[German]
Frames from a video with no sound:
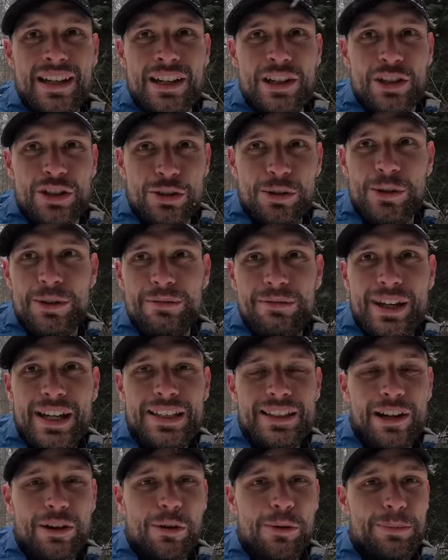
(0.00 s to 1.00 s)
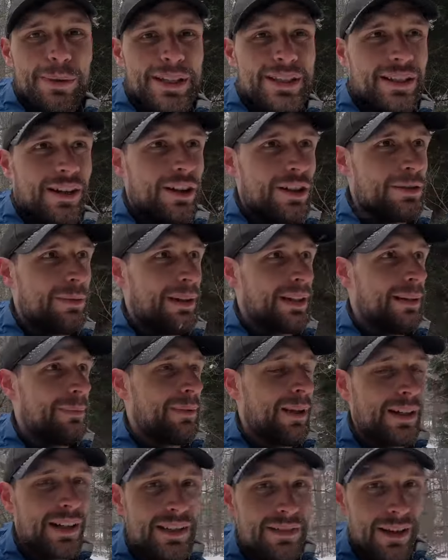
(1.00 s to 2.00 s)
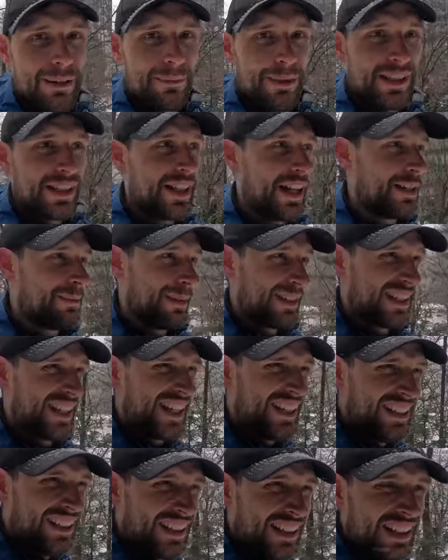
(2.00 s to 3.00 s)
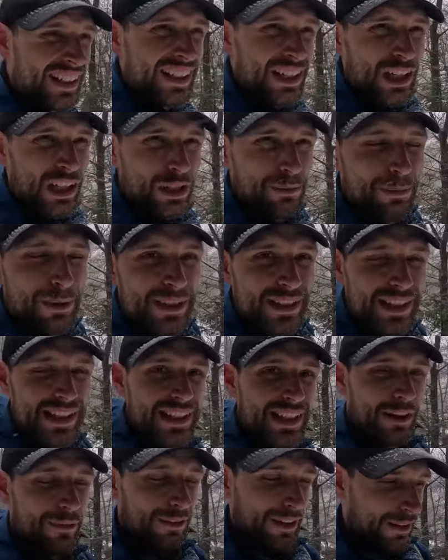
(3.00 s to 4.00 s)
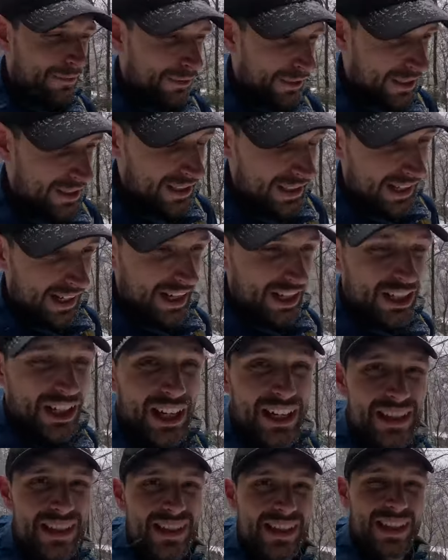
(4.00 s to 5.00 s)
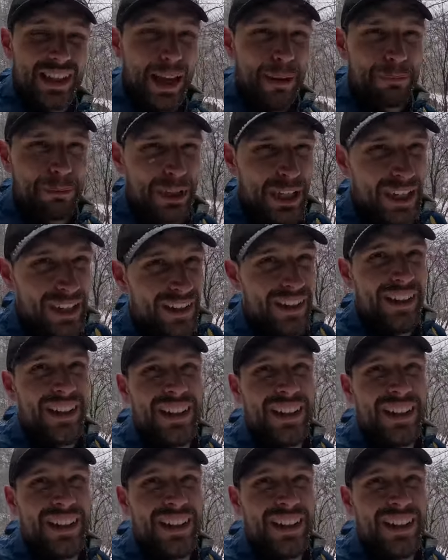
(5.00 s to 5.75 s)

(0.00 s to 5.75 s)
schönen Weg nach oben jetzt gar nicht mehr gibt. Aber das werden wir jetzt gleich mal sehen. Ich müsste jetzt hier auf jeden Fall gleich rechts abgehen.